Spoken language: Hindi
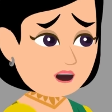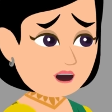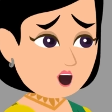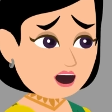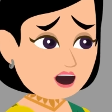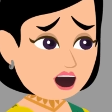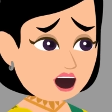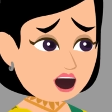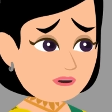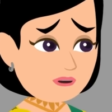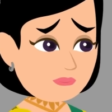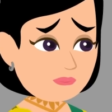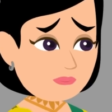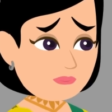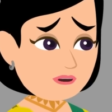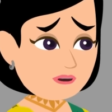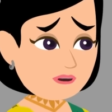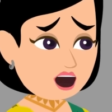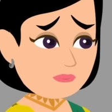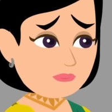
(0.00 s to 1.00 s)
जी
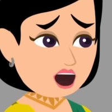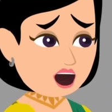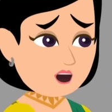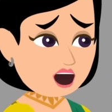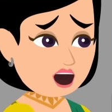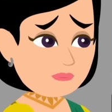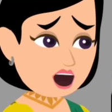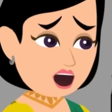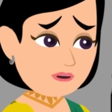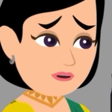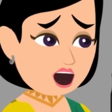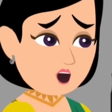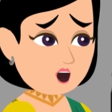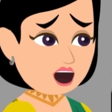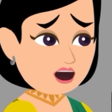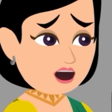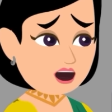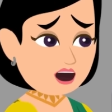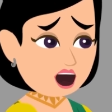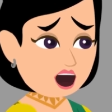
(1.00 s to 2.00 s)
छठ पूजा का
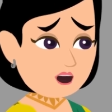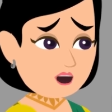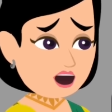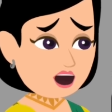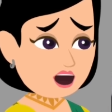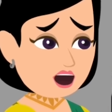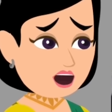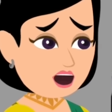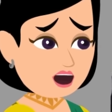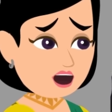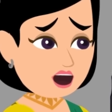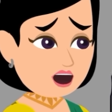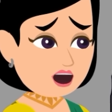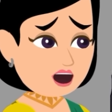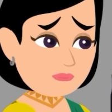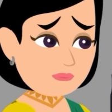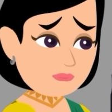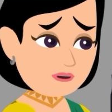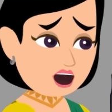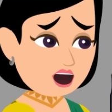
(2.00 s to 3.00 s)
त्योहार भी तो आ रहा है
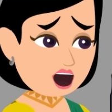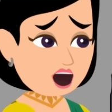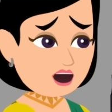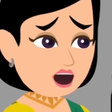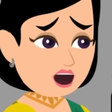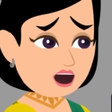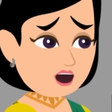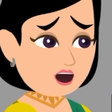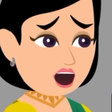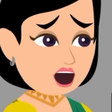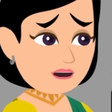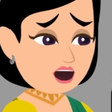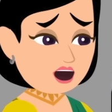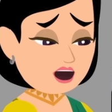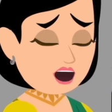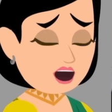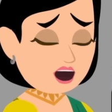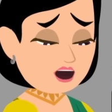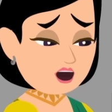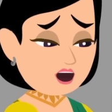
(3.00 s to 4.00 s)
मुझे व्रत भी
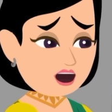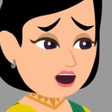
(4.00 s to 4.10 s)
करना